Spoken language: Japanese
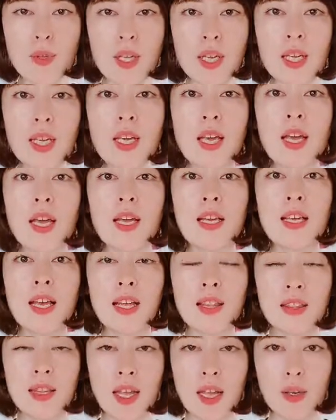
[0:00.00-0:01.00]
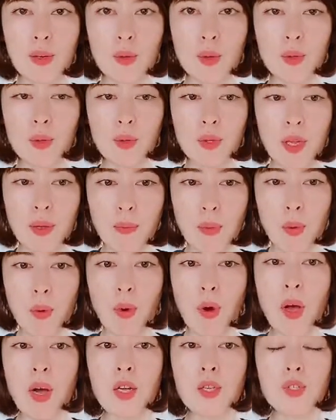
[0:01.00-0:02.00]
にやっていることで
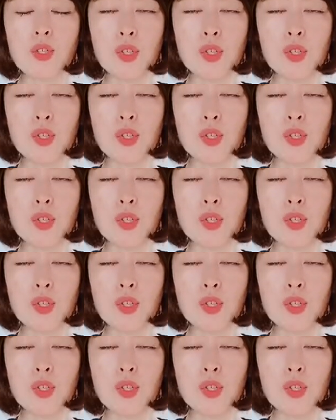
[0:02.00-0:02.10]
も、